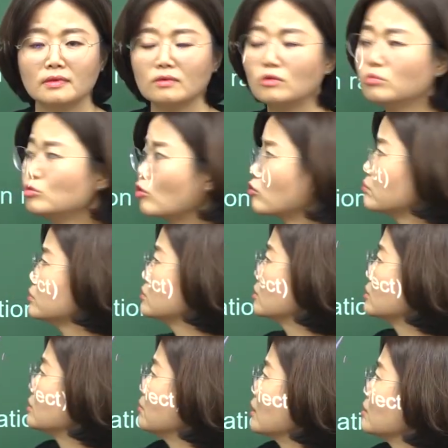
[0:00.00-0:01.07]
그럼 여러분 이거
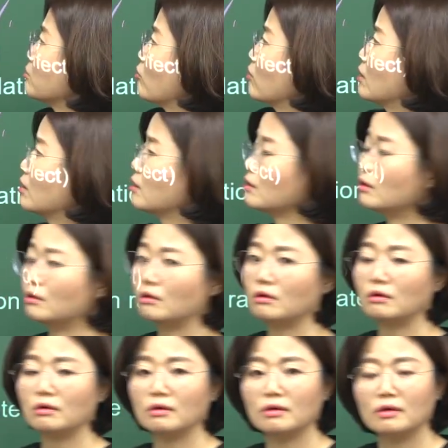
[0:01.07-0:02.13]
이 말이 뭐야?
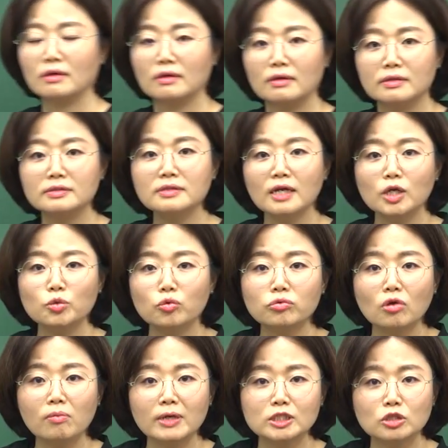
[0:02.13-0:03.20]
은행에 돈
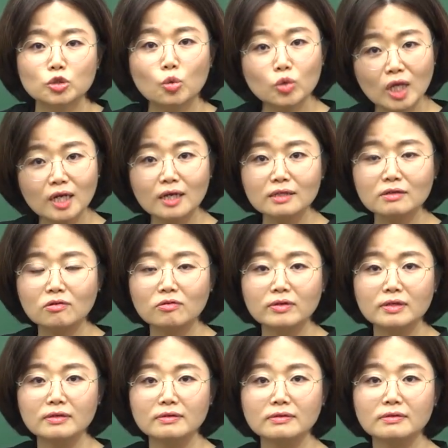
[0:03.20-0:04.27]
넣어봤자 손해라는
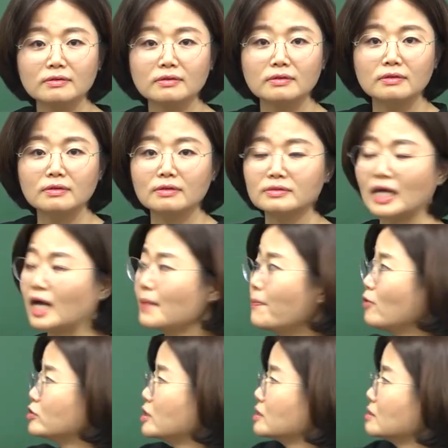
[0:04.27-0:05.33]
거예요. 나의
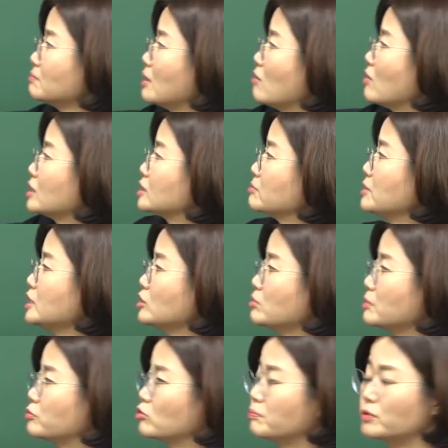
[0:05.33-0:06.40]
펄치싱 파워가 지금
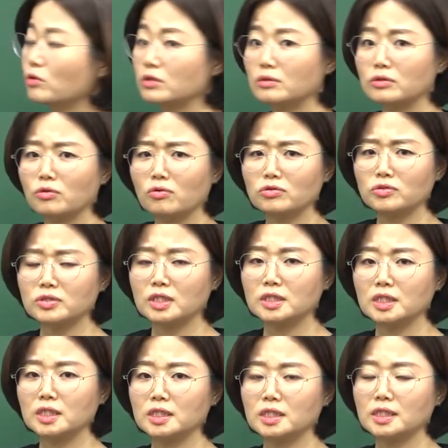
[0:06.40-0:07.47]
1.2% 떨어졌다는
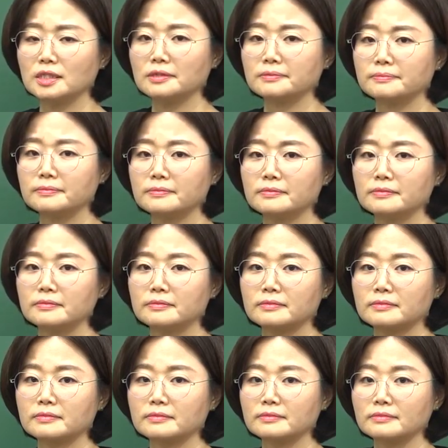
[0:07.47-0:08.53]
얘기인데
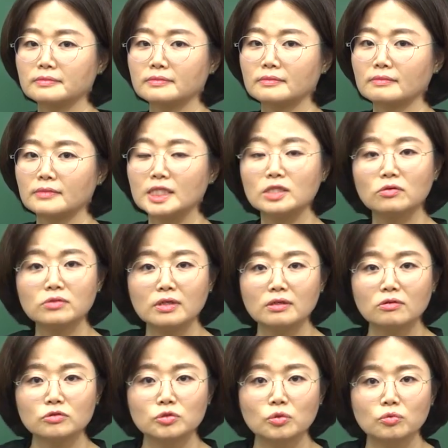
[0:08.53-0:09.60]
이런
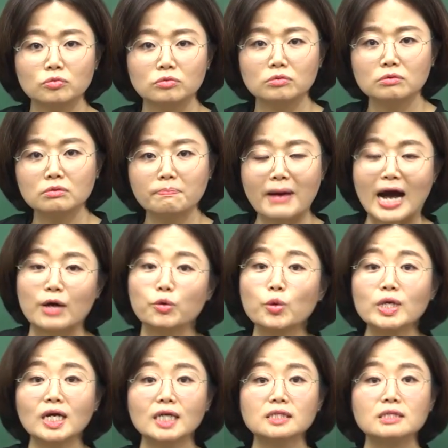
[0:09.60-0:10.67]
얘기였었고
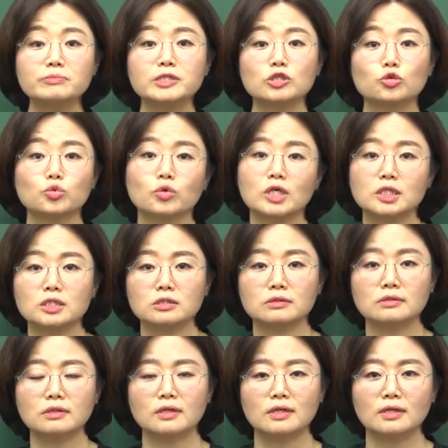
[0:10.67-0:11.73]
바로잉 하는 입장도
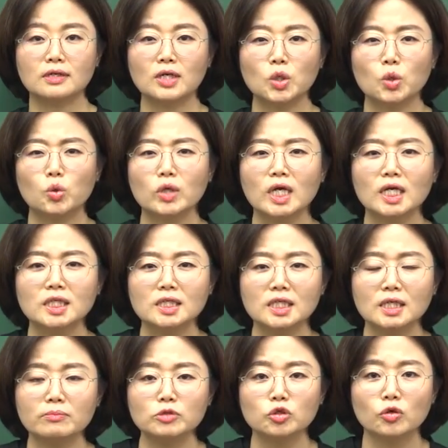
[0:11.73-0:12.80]
똑같죠.
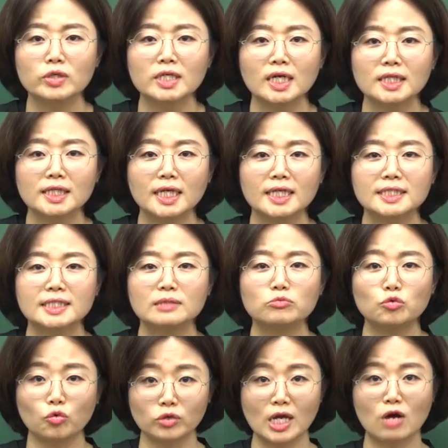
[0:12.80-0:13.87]
고객님 저희한테 지금
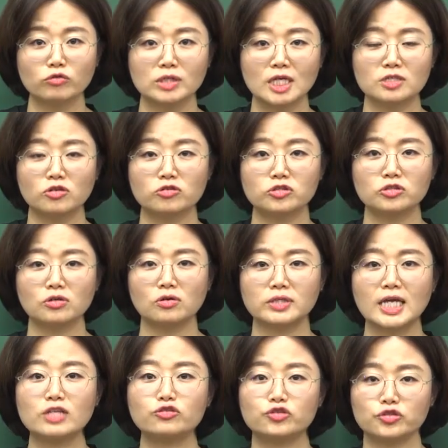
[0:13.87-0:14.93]
론아웃 하셨죠?
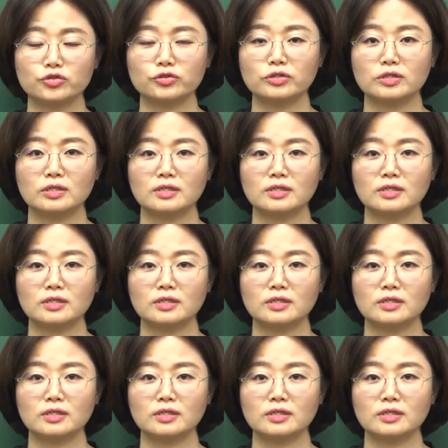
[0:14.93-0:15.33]
대출.